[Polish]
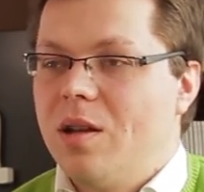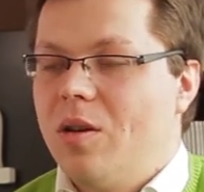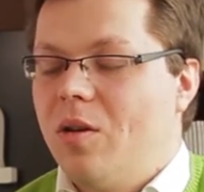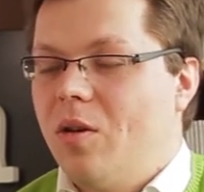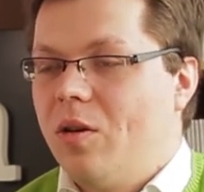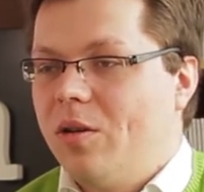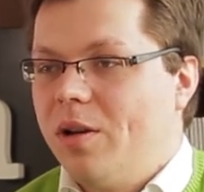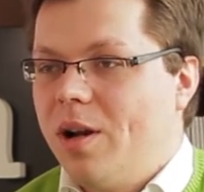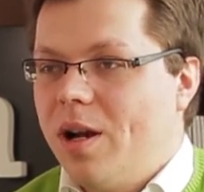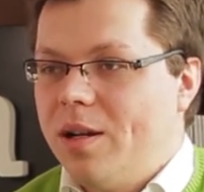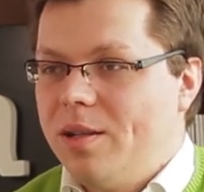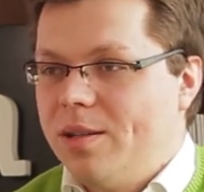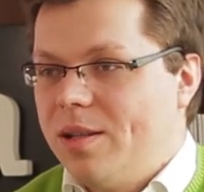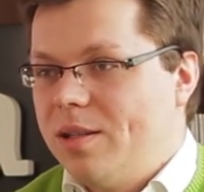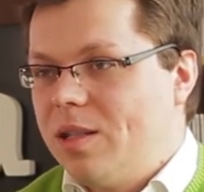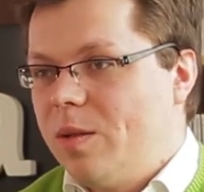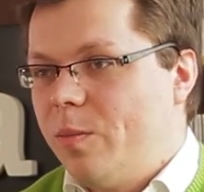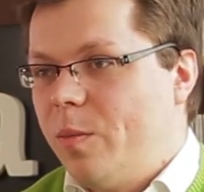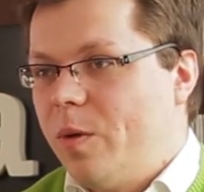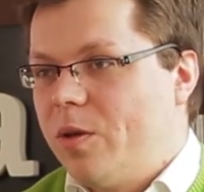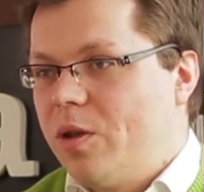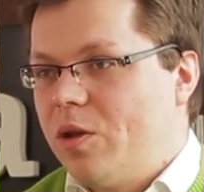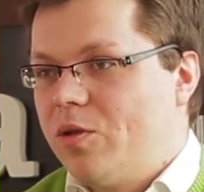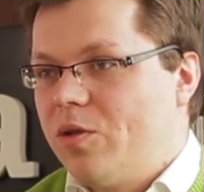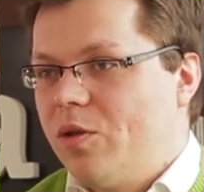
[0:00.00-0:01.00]
organizacje
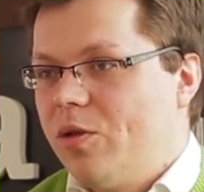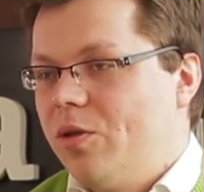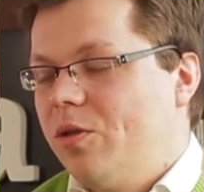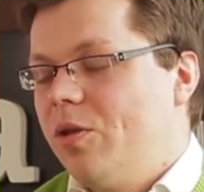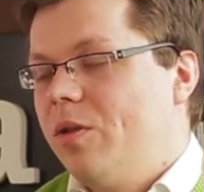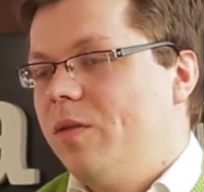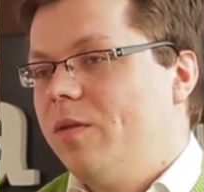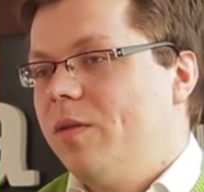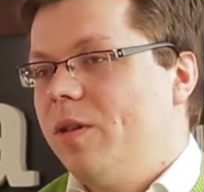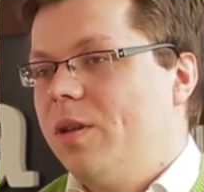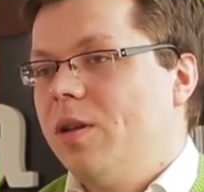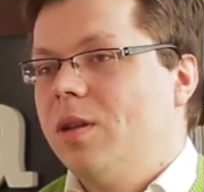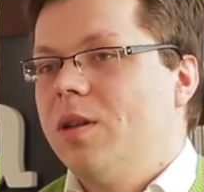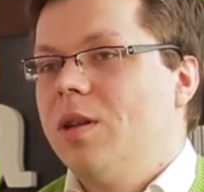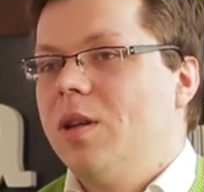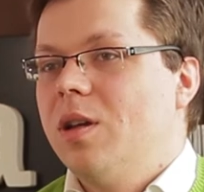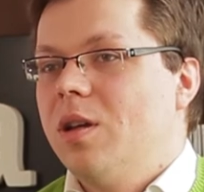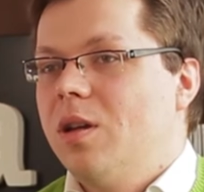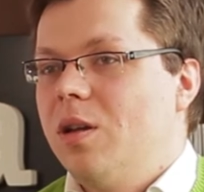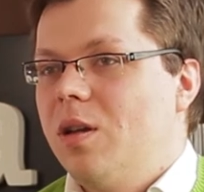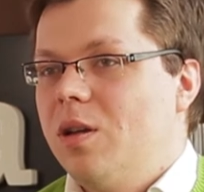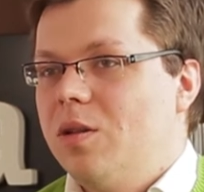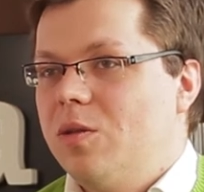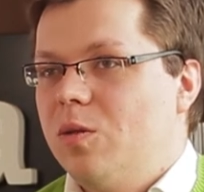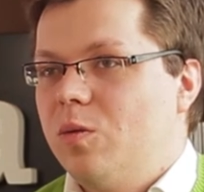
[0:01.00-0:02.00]
pozarządowe,
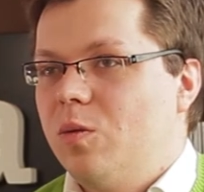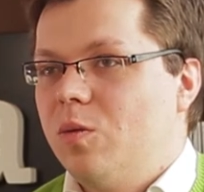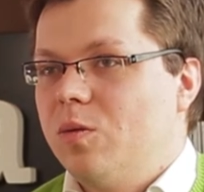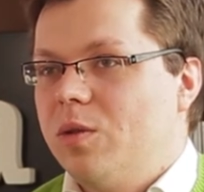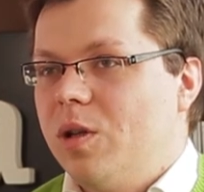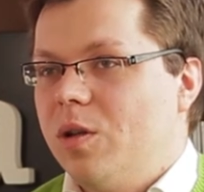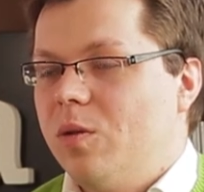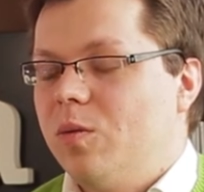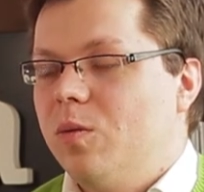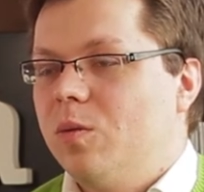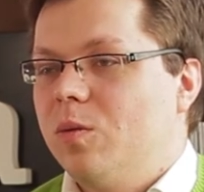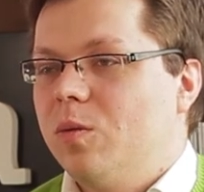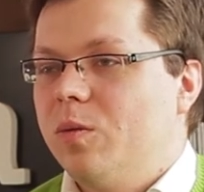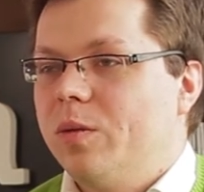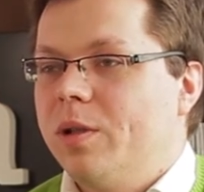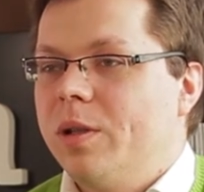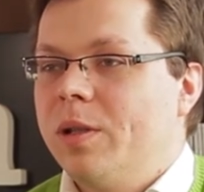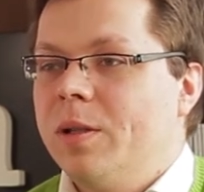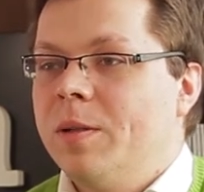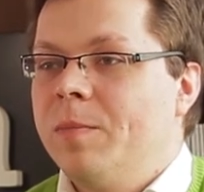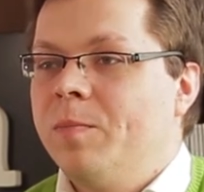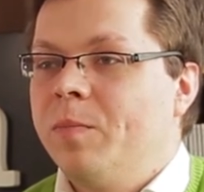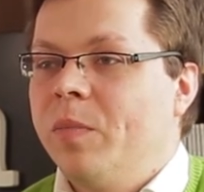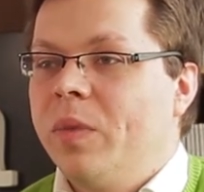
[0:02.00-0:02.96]
instytucje kultury,